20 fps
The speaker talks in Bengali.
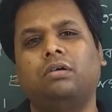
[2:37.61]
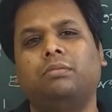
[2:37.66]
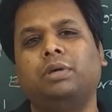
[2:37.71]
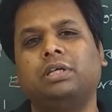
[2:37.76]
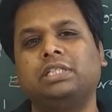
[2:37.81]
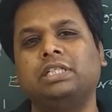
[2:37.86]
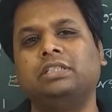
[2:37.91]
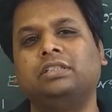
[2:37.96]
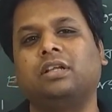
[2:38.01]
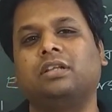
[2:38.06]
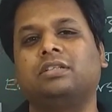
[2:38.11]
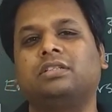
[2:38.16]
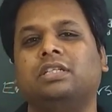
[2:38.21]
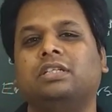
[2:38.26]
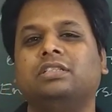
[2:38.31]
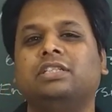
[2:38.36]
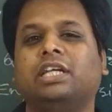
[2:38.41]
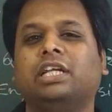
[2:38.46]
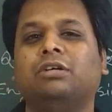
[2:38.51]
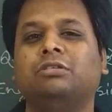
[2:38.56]
বেশ ইন্টারেস্টিং
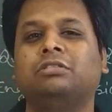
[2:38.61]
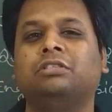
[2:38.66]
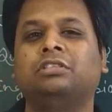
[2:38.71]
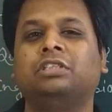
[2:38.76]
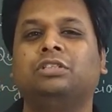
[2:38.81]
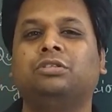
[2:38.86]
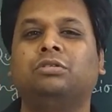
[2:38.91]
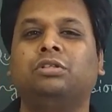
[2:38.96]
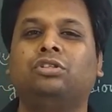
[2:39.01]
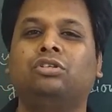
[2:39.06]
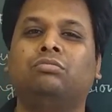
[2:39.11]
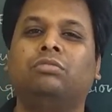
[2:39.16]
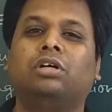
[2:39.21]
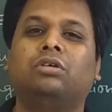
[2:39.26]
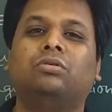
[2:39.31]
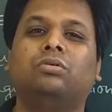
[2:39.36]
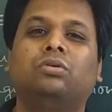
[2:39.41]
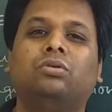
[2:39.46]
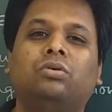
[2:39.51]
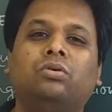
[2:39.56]
সেটা হচ্ছে যে যদি তোমরা
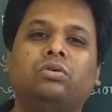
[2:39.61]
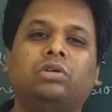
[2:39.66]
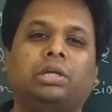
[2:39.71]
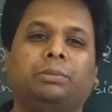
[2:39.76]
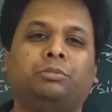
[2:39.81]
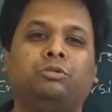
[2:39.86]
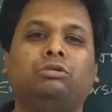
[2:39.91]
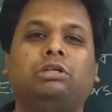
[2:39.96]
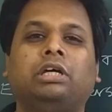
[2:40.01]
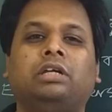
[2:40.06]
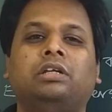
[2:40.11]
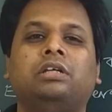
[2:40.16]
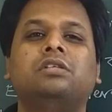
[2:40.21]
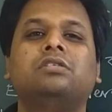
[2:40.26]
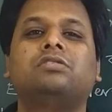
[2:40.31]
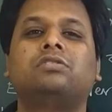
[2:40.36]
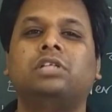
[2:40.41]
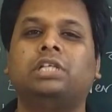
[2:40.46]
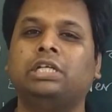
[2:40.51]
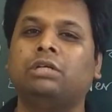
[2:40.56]
কোনো রেপুটেড
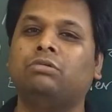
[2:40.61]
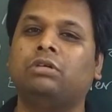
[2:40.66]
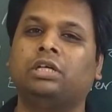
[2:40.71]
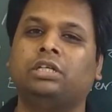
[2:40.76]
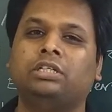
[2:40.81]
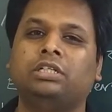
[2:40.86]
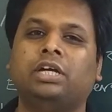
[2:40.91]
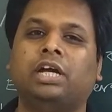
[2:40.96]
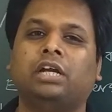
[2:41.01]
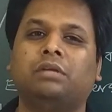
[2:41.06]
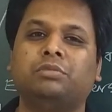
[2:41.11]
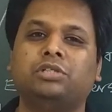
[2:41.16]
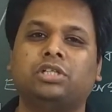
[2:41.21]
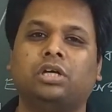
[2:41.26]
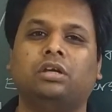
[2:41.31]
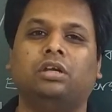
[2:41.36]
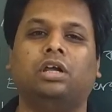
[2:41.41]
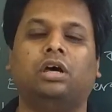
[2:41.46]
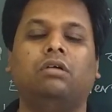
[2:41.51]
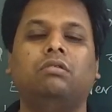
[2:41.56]
ইনস্টিটিউটে গিয়ে
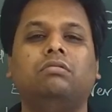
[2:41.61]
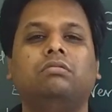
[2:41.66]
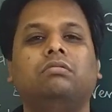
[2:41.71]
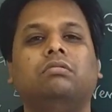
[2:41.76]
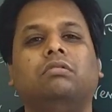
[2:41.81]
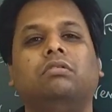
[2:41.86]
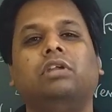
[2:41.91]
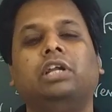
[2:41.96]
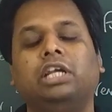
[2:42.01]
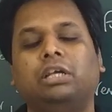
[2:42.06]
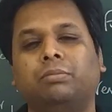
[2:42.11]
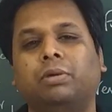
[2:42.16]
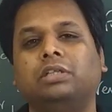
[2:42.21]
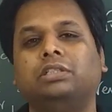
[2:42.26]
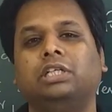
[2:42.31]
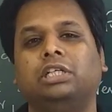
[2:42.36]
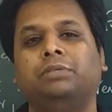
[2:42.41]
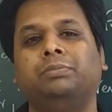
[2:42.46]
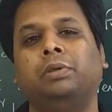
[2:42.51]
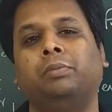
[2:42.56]
অ্যাডমিশন নাও নেট বা
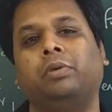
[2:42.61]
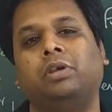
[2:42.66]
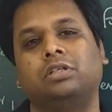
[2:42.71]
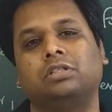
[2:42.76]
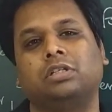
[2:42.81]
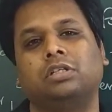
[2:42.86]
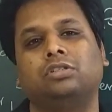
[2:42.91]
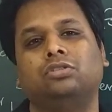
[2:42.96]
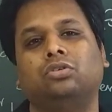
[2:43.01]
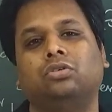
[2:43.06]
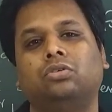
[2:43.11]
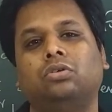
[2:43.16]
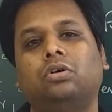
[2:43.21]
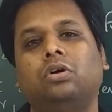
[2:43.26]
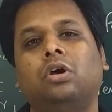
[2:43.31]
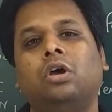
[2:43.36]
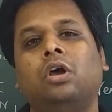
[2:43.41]
যেই প্রিপারেশনের জন্য